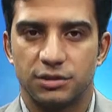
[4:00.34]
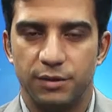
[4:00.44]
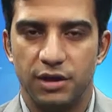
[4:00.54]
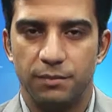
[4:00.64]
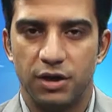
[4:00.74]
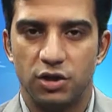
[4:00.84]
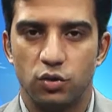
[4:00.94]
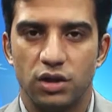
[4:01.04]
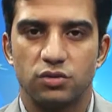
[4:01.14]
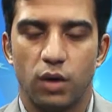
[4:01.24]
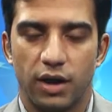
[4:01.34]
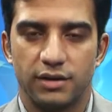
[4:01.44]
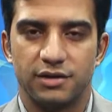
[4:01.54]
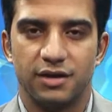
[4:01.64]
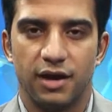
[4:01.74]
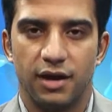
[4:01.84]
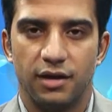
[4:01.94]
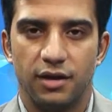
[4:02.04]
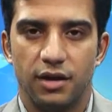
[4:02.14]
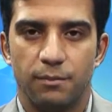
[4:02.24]
कश्मीरी पंडितों ने स्वागत किया है
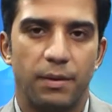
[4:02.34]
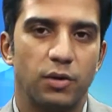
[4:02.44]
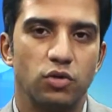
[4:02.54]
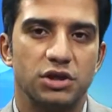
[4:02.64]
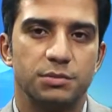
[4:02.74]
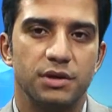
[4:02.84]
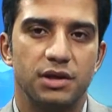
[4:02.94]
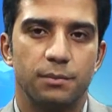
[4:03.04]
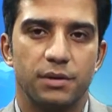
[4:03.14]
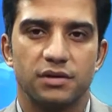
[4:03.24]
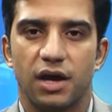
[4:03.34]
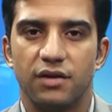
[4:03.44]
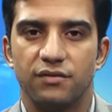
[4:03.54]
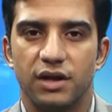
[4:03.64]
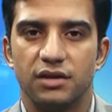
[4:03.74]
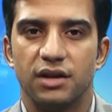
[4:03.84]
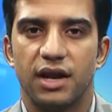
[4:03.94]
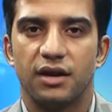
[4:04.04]
पनुन कश्मीर के प्रधान वीरेंद्र